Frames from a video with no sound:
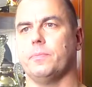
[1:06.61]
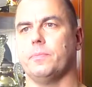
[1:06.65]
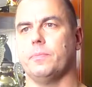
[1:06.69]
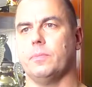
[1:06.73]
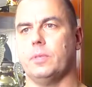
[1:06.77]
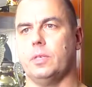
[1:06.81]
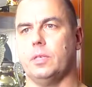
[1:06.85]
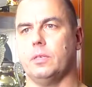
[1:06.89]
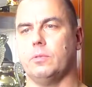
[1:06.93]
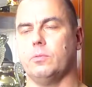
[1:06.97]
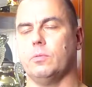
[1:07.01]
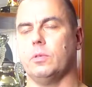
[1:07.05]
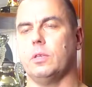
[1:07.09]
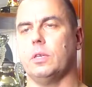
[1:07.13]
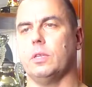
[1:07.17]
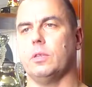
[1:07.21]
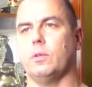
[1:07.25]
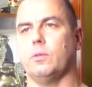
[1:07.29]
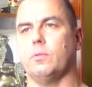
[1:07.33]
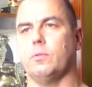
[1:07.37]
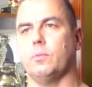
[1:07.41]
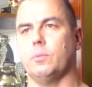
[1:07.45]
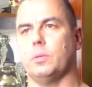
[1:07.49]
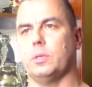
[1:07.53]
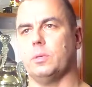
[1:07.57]
Сейчас вот
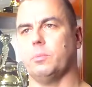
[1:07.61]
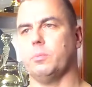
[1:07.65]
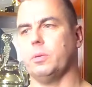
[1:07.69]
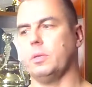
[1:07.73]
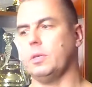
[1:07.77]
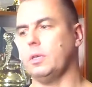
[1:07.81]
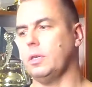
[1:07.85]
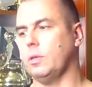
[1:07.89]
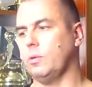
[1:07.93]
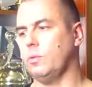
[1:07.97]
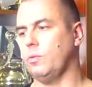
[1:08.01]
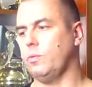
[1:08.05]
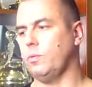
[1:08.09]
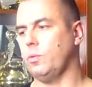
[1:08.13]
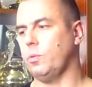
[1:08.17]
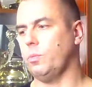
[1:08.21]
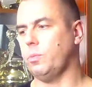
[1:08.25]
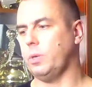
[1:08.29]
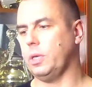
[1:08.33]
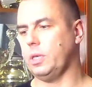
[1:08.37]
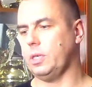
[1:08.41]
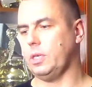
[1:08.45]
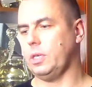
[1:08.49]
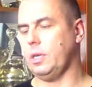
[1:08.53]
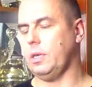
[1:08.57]
готовимся, подготовку
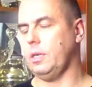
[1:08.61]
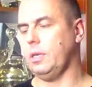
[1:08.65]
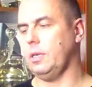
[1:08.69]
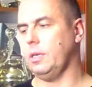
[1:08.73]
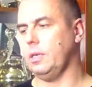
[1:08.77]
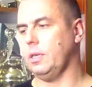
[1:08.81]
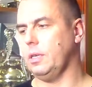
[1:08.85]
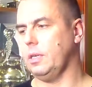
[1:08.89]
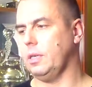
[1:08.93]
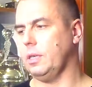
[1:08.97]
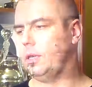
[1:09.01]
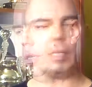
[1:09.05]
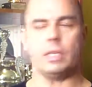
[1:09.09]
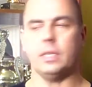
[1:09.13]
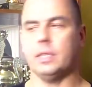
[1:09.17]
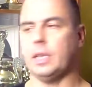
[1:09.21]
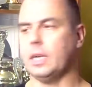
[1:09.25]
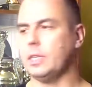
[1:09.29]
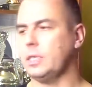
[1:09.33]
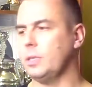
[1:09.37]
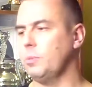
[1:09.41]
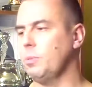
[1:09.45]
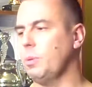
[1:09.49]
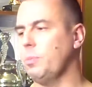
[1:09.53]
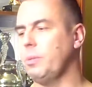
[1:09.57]
прошли.
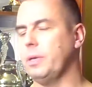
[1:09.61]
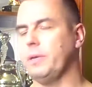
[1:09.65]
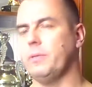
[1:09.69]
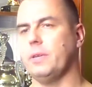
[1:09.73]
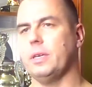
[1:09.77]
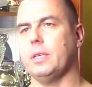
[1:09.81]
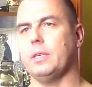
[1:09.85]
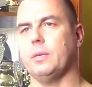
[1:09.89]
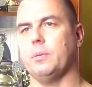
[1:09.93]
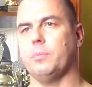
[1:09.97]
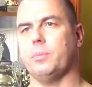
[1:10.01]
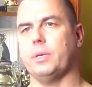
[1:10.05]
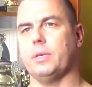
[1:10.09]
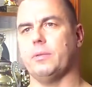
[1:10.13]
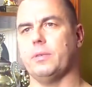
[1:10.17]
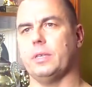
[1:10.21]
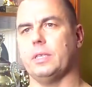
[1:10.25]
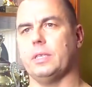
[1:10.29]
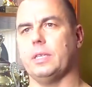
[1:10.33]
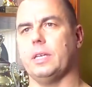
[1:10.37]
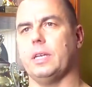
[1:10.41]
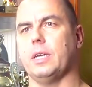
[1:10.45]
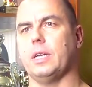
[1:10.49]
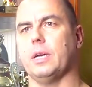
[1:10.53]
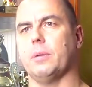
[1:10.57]
Также мы привозили,
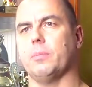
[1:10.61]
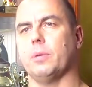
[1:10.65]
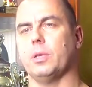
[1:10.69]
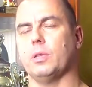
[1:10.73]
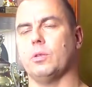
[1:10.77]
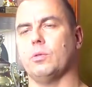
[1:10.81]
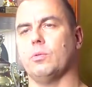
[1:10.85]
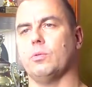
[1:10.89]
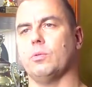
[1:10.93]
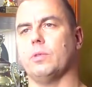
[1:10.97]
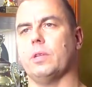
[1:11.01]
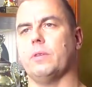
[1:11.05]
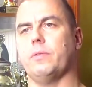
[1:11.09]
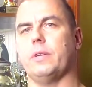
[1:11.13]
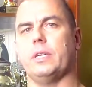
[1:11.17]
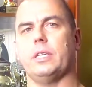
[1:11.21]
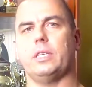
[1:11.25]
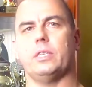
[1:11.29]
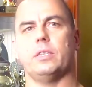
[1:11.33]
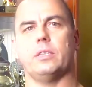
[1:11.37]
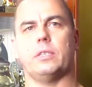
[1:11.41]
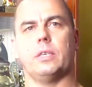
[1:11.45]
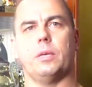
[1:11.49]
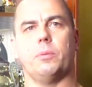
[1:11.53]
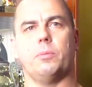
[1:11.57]
привозили команду,
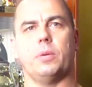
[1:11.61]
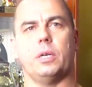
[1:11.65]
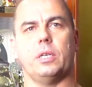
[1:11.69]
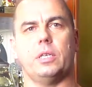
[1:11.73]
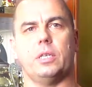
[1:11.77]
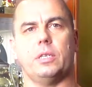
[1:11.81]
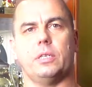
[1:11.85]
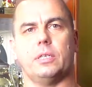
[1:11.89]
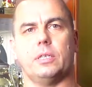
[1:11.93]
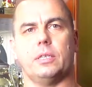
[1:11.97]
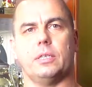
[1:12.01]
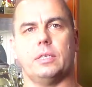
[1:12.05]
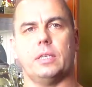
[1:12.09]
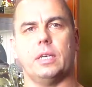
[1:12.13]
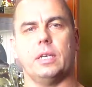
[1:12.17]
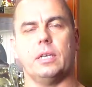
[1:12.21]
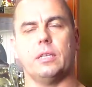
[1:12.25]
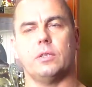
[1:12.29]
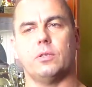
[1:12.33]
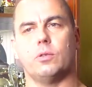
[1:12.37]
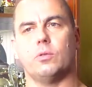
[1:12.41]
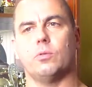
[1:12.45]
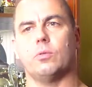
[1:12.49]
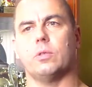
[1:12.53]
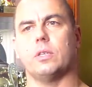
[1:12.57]
товарищеский матч
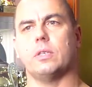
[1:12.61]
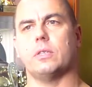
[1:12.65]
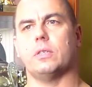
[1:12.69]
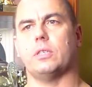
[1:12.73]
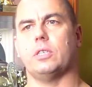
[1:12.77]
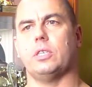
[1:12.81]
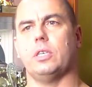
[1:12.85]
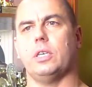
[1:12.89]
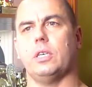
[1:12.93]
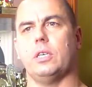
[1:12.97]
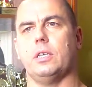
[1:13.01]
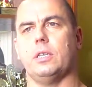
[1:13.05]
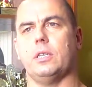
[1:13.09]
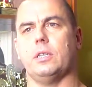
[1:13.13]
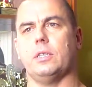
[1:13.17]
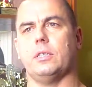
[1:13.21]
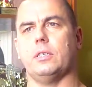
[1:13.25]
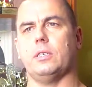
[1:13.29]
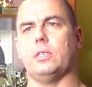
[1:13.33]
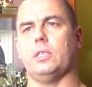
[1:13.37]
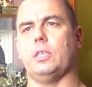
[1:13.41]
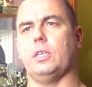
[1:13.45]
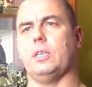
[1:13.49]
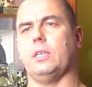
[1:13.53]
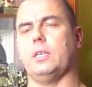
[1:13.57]
состоялся у нас с Чехией,
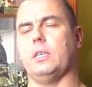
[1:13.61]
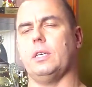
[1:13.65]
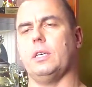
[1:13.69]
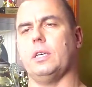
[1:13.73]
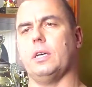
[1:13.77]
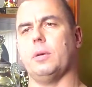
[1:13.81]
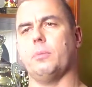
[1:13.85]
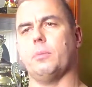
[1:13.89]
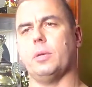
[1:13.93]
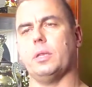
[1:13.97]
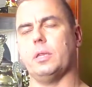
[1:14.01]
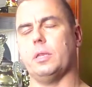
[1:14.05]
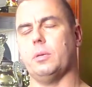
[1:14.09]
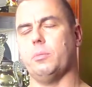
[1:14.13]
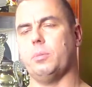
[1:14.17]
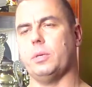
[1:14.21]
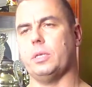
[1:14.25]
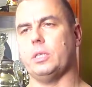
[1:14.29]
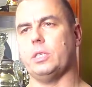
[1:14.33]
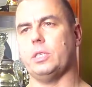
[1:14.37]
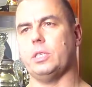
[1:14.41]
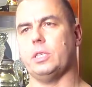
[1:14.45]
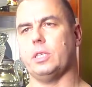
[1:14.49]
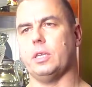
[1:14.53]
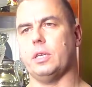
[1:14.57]
с Чехией команда
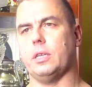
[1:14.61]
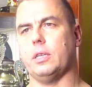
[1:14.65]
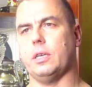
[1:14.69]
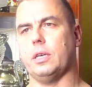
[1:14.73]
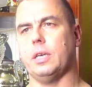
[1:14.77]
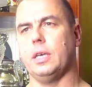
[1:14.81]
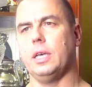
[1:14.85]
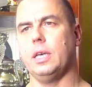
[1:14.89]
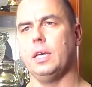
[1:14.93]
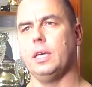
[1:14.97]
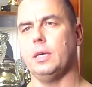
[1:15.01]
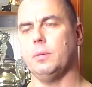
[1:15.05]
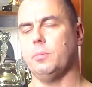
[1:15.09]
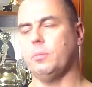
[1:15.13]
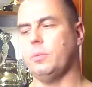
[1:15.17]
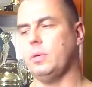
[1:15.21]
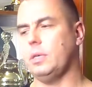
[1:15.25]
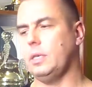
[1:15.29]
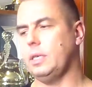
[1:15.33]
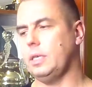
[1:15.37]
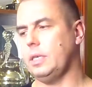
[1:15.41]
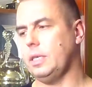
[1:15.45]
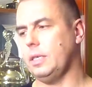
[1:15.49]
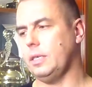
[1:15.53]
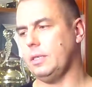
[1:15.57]
приезжала.
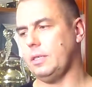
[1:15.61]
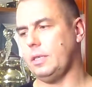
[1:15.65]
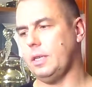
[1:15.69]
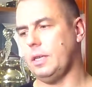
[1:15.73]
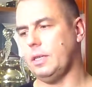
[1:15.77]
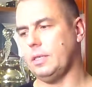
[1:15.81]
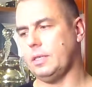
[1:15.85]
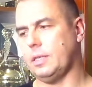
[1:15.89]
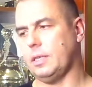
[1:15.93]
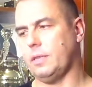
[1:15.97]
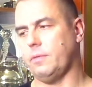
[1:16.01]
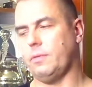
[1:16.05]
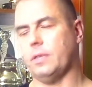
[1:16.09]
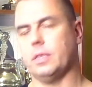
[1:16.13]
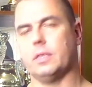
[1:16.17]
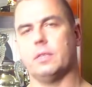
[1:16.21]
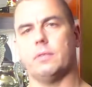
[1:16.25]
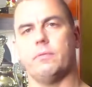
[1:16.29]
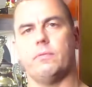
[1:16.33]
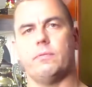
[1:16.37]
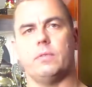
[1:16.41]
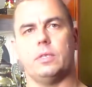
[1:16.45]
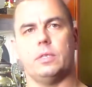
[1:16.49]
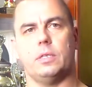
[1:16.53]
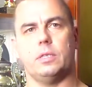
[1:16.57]
Мы ездили с
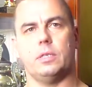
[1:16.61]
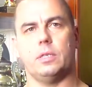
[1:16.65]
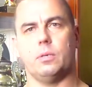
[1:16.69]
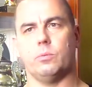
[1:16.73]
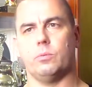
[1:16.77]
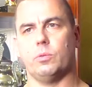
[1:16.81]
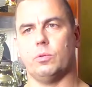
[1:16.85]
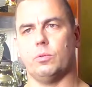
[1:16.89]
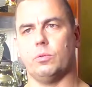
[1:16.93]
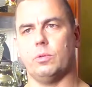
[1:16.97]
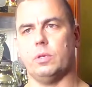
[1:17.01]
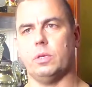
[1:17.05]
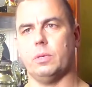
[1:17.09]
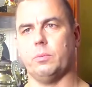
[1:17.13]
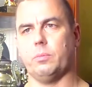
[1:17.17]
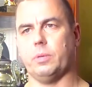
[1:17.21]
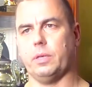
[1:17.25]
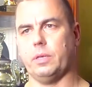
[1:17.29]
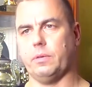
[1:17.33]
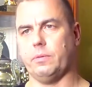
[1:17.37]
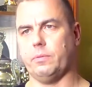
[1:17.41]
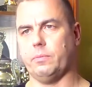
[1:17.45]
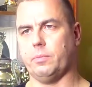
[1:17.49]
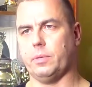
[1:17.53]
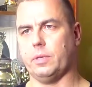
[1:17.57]
ответным визитом туда,
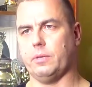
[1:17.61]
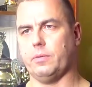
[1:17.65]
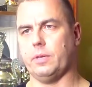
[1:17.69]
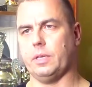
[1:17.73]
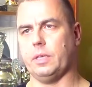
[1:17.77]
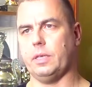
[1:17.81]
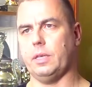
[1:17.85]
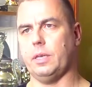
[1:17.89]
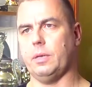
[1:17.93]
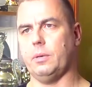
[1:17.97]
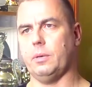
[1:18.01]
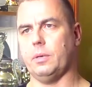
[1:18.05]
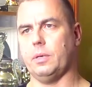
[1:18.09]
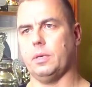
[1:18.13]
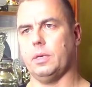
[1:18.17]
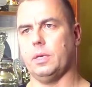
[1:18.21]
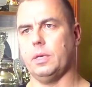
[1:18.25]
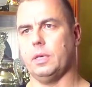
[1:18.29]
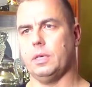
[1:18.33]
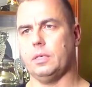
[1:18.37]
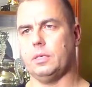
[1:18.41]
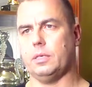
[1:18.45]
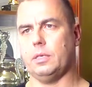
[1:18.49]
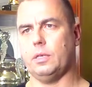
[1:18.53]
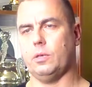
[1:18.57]
проводили
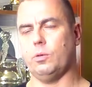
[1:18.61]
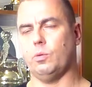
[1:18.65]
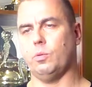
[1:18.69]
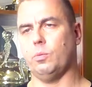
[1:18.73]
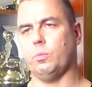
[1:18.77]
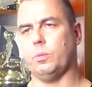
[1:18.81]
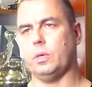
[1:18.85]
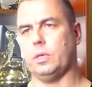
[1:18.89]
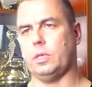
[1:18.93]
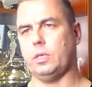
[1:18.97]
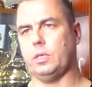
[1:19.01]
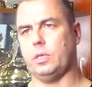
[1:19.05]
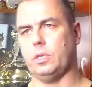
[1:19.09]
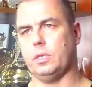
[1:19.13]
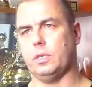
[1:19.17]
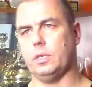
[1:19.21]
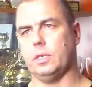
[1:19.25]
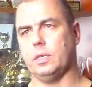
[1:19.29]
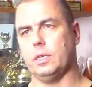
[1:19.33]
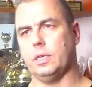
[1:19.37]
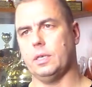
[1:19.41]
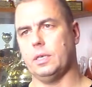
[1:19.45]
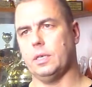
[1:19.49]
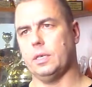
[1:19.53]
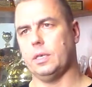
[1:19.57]
серию матчей
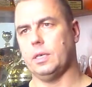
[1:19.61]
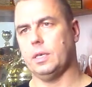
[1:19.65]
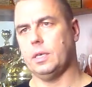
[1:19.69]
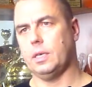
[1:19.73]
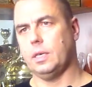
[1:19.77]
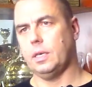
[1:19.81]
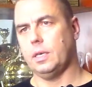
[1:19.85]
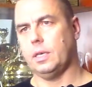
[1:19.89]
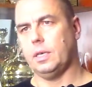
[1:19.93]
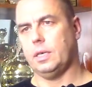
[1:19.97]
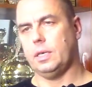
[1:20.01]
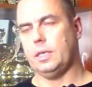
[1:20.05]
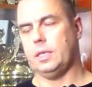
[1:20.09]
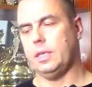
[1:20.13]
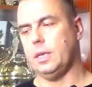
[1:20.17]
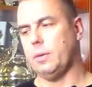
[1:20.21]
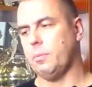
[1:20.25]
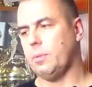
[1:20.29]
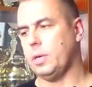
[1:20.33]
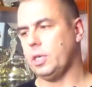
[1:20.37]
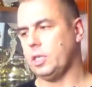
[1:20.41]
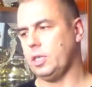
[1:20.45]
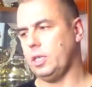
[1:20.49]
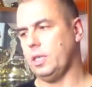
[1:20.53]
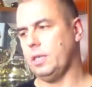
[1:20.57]
и
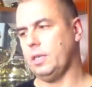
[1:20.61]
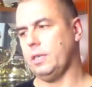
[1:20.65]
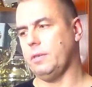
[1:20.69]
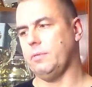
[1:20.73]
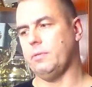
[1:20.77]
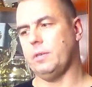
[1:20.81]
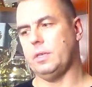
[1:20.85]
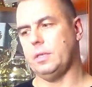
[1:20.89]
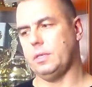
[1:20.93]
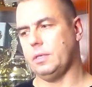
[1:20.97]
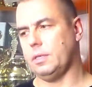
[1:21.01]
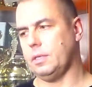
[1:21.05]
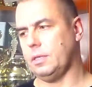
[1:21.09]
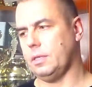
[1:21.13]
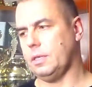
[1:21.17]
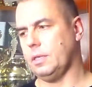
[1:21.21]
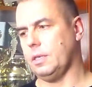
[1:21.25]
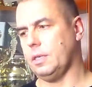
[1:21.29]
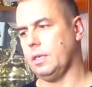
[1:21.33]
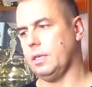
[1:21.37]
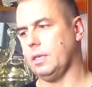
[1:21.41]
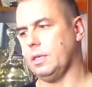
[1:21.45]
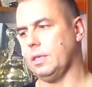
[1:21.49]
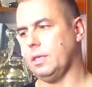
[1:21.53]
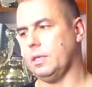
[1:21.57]
домашних, и выездных
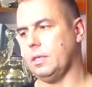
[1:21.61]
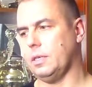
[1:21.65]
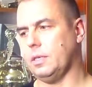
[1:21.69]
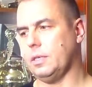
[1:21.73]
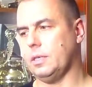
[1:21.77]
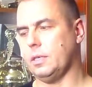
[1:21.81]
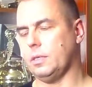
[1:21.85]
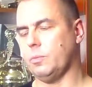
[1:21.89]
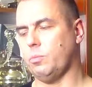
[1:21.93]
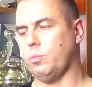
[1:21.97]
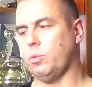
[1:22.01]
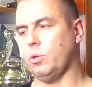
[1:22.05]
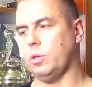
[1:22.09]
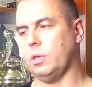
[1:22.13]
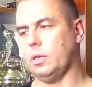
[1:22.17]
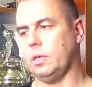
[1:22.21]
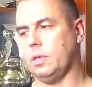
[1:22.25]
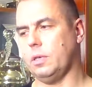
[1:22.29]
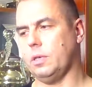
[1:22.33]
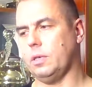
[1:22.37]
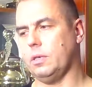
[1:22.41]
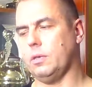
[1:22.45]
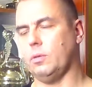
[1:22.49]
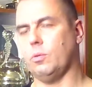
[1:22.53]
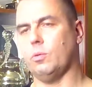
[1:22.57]
со сборной
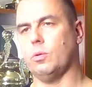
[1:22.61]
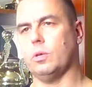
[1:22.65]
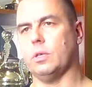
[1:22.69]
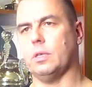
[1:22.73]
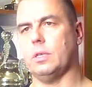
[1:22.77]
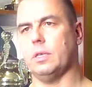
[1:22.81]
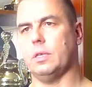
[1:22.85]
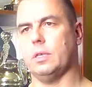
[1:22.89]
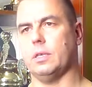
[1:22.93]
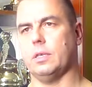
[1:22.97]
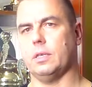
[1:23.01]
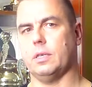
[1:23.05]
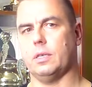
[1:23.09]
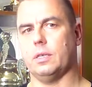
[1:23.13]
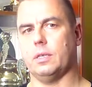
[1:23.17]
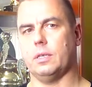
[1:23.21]
города.